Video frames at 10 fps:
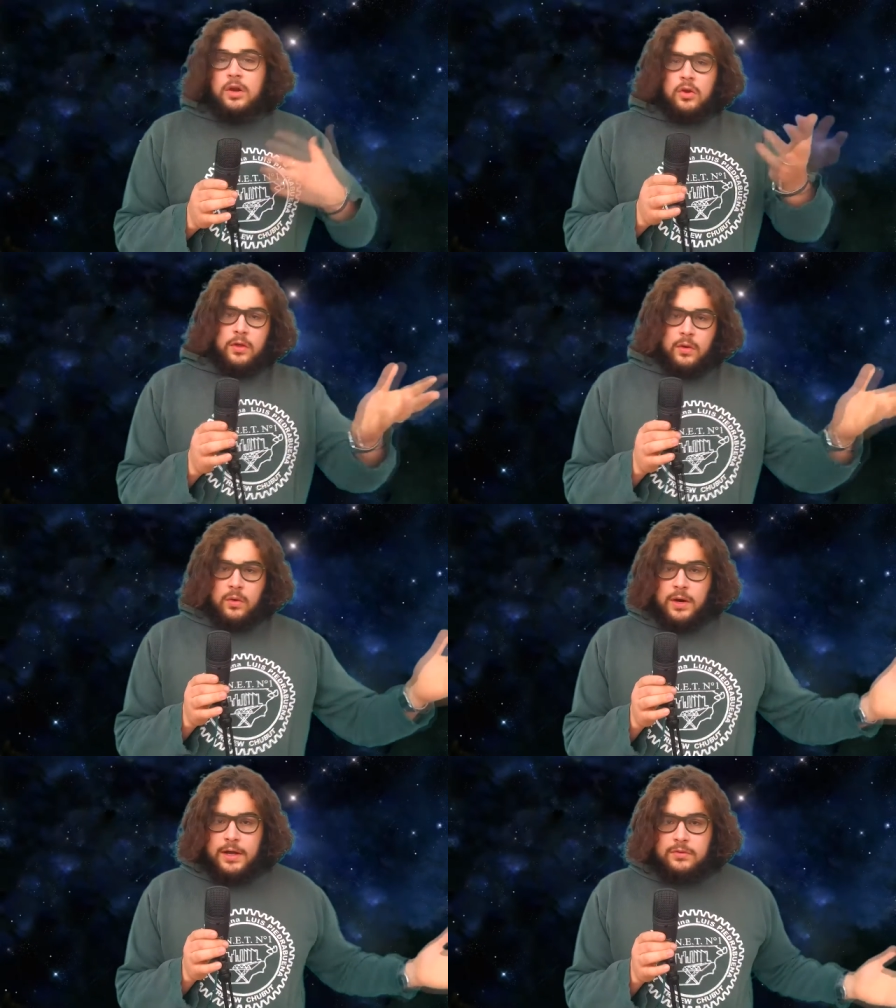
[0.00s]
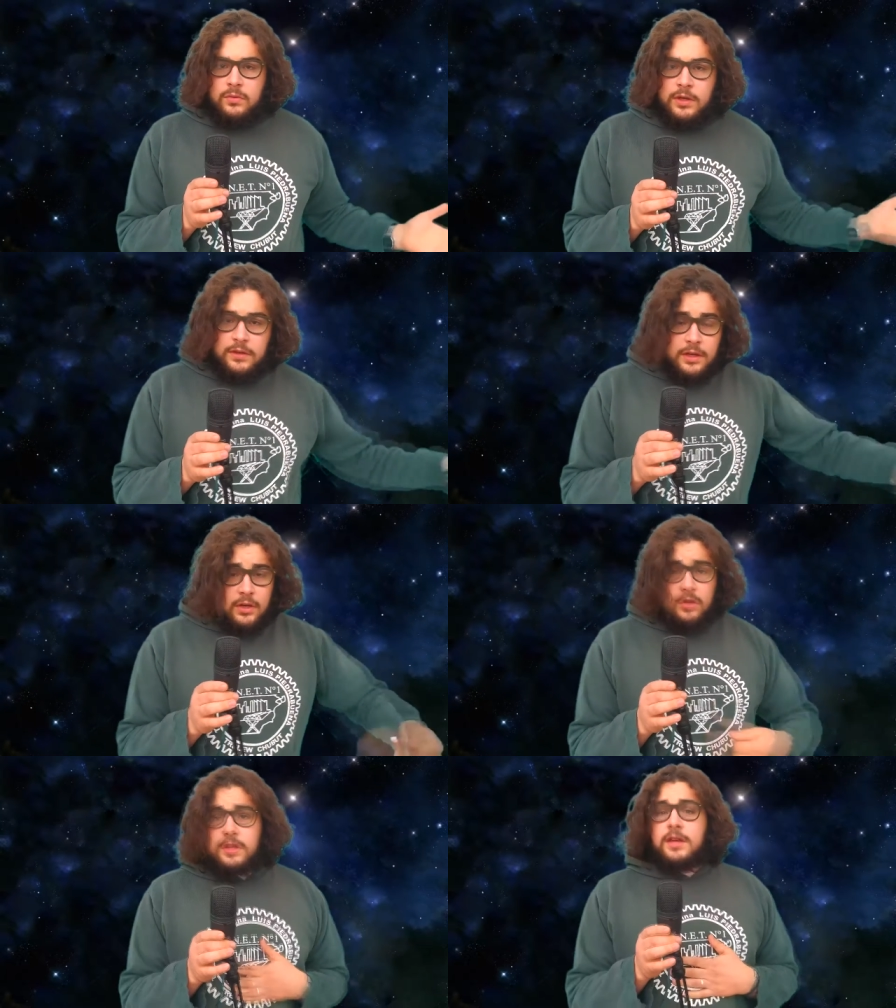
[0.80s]
Lo dejo a su
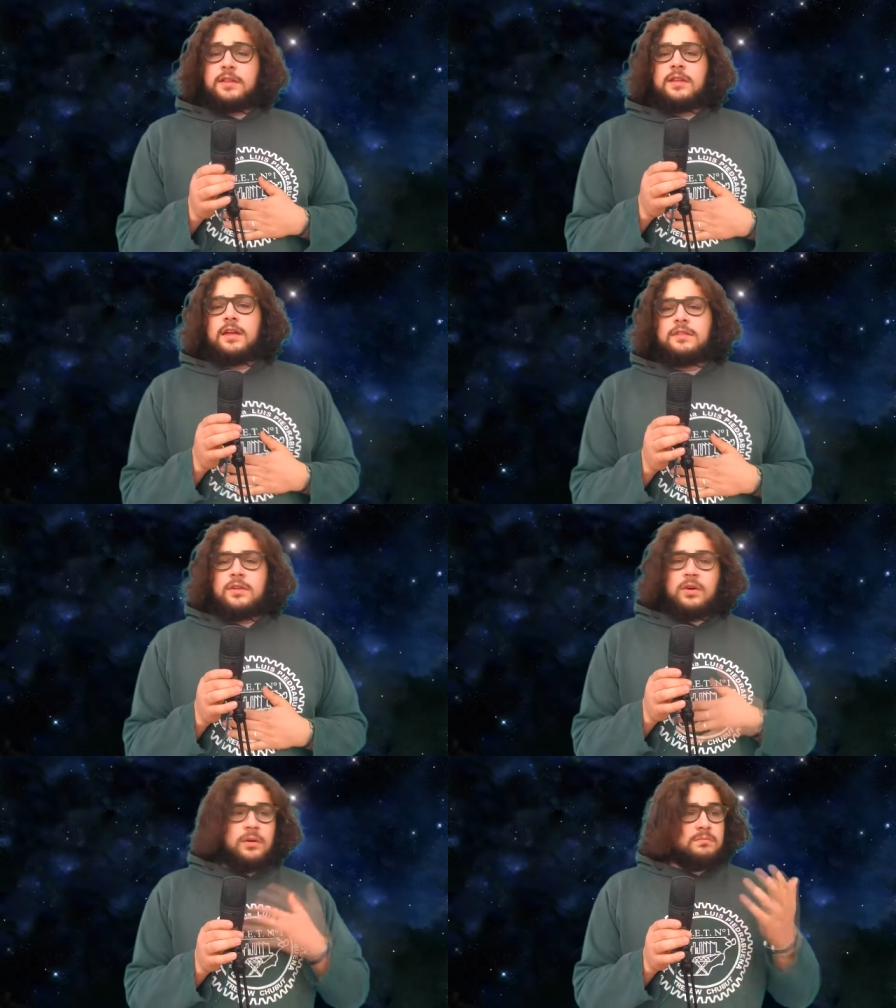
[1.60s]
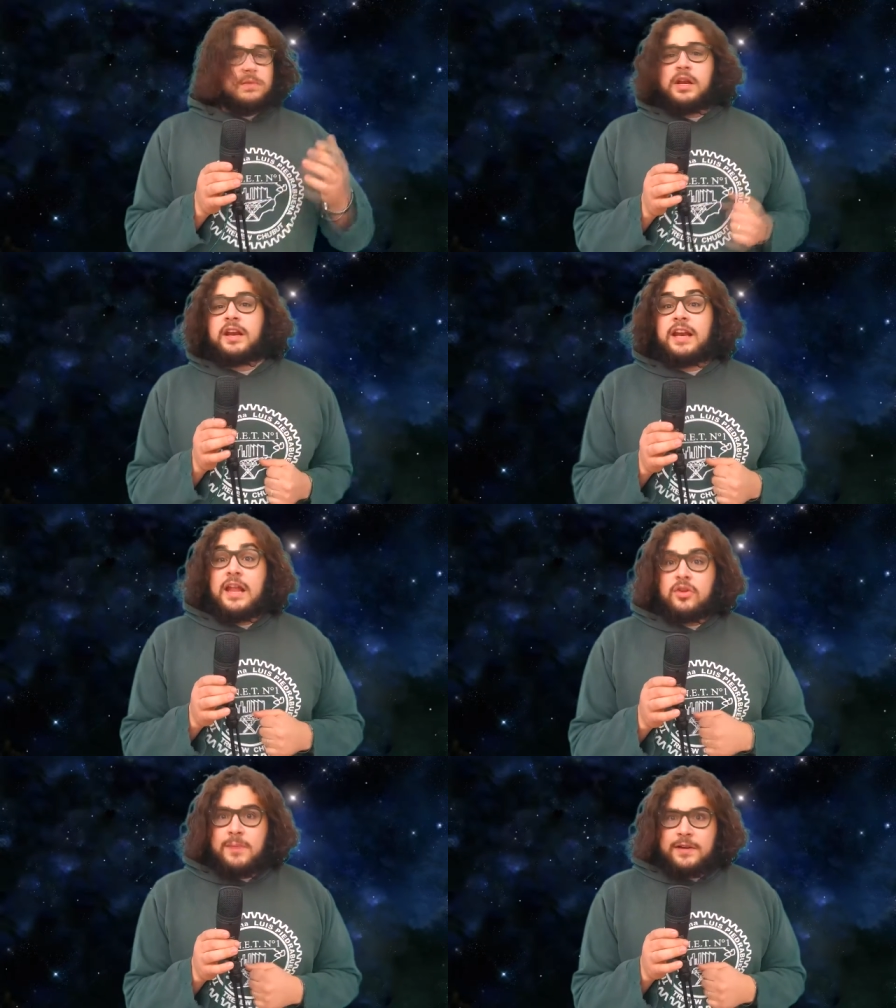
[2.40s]
criterio y este ha sido el
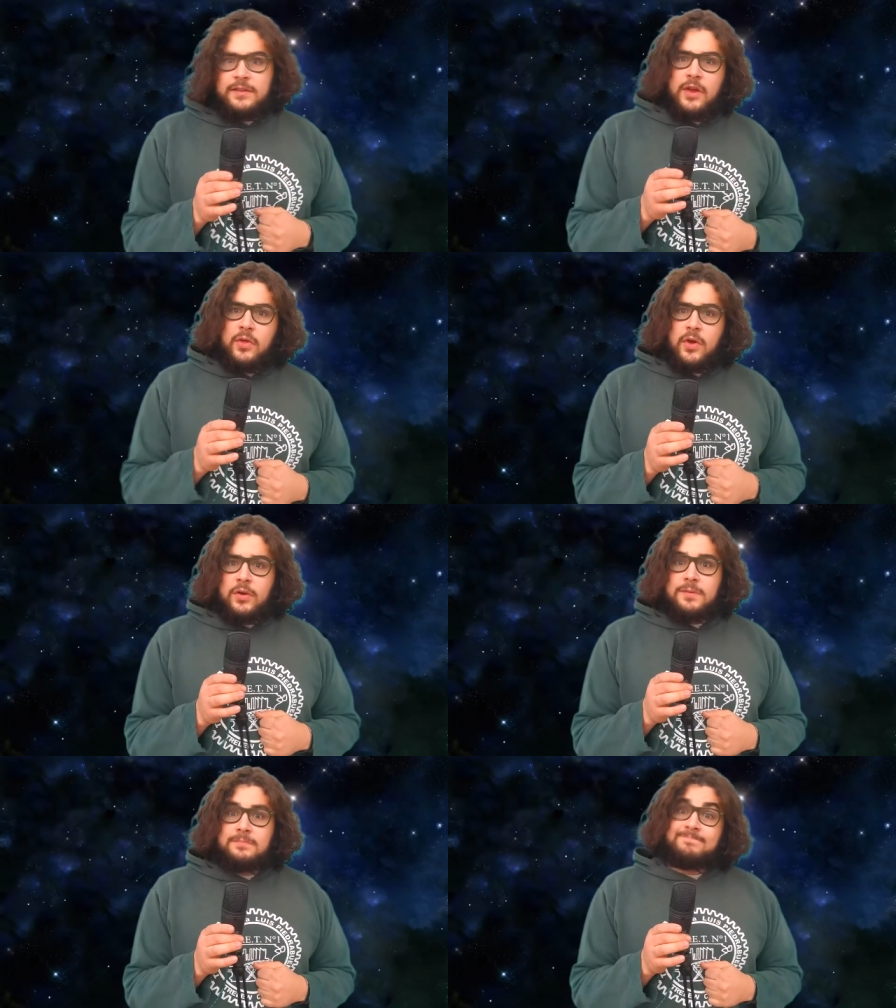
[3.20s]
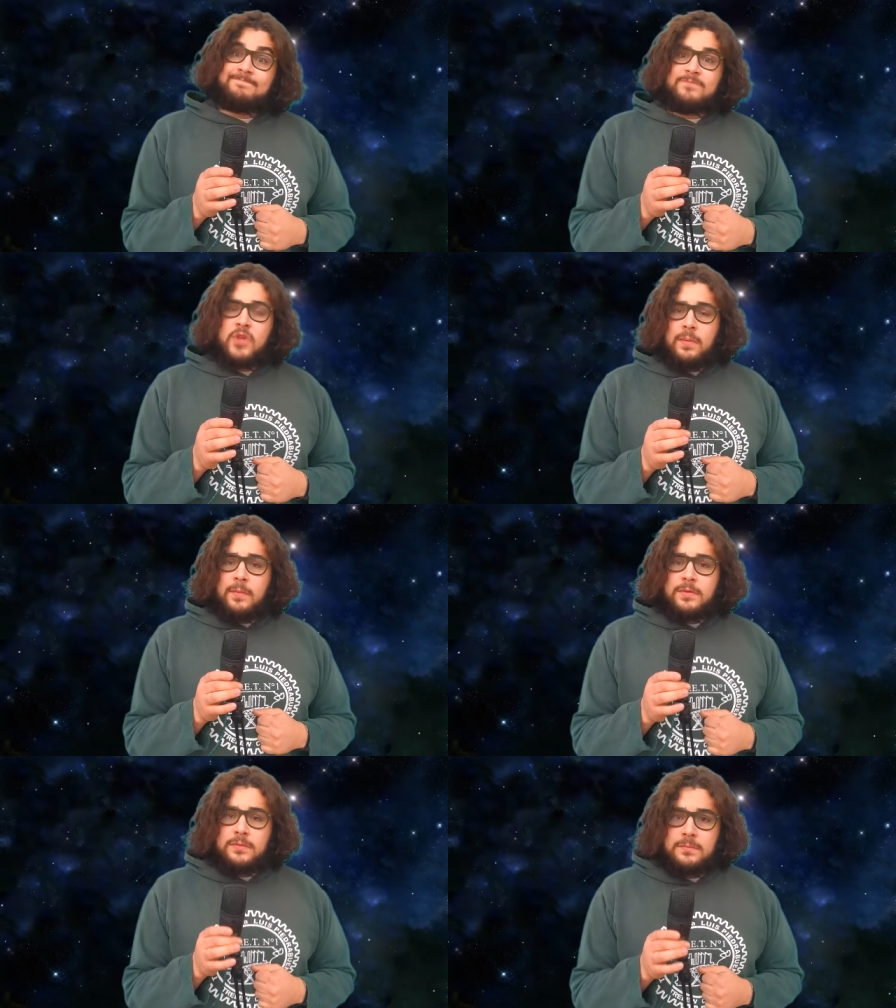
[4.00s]
relato marciano de hoy. Nos
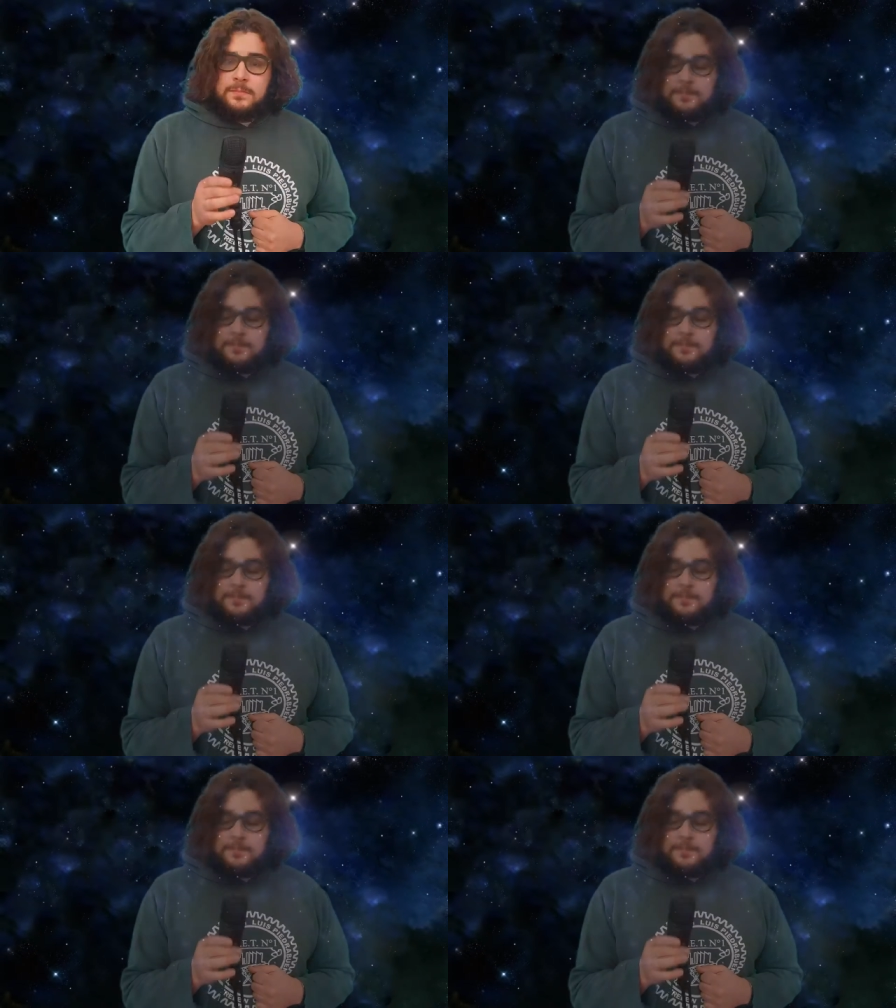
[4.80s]
vemos.